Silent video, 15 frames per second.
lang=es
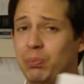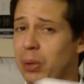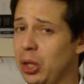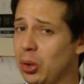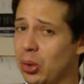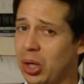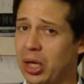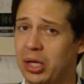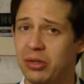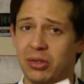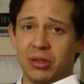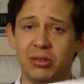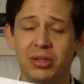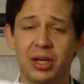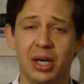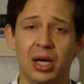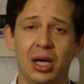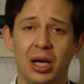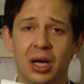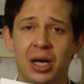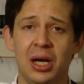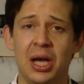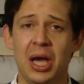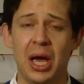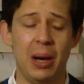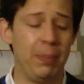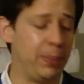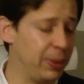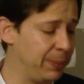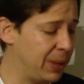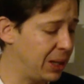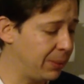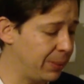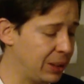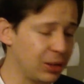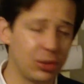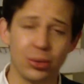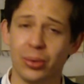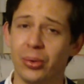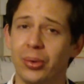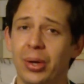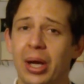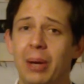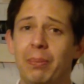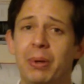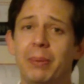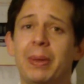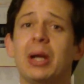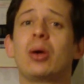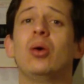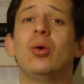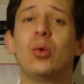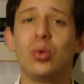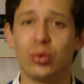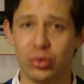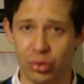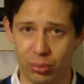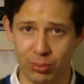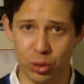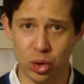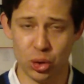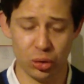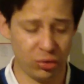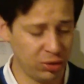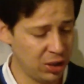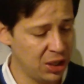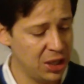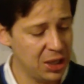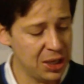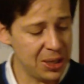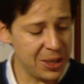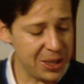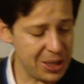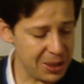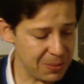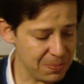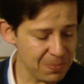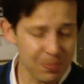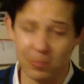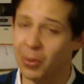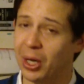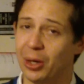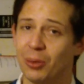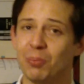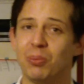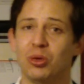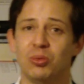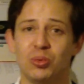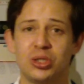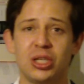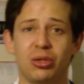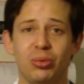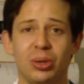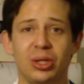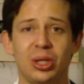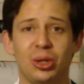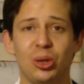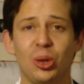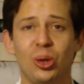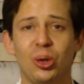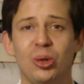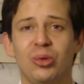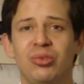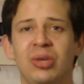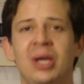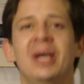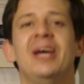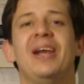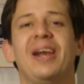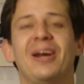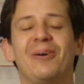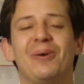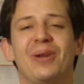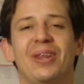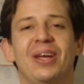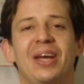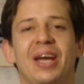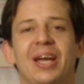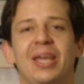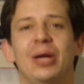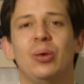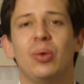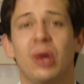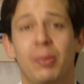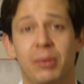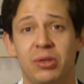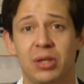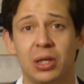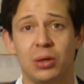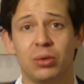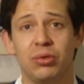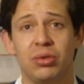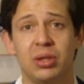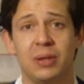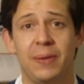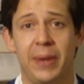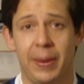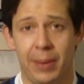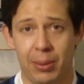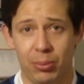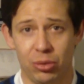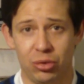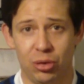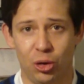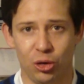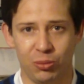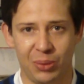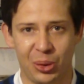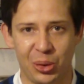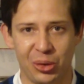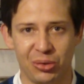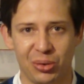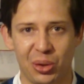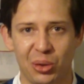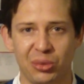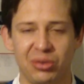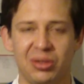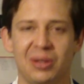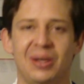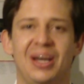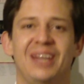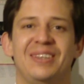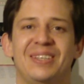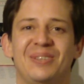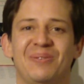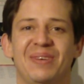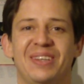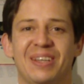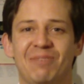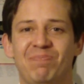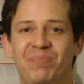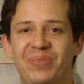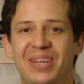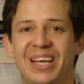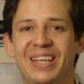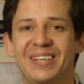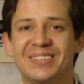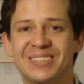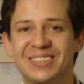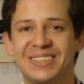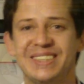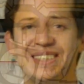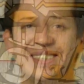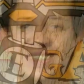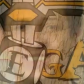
Espero que este sea el primer evento, el primer concurso de muchos y bueno, pues mucha suerte a todos. Recuerden que aquí en Juega Meseros llevamos los mejores juegos hasta tu mesa. Adiós.